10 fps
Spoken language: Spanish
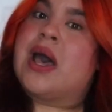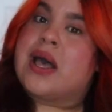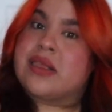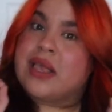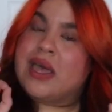
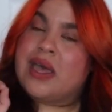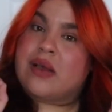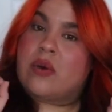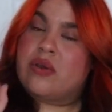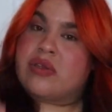Así que
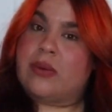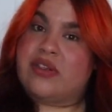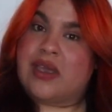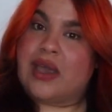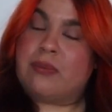cuando se
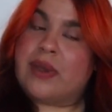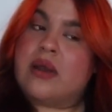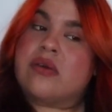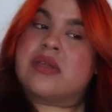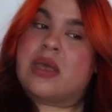en el
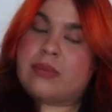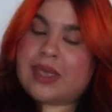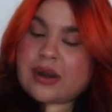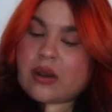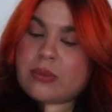pelo, en
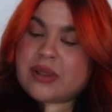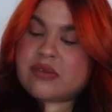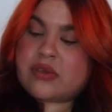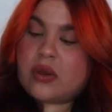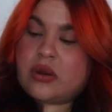mi
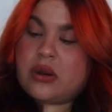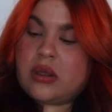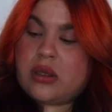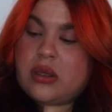recomendación,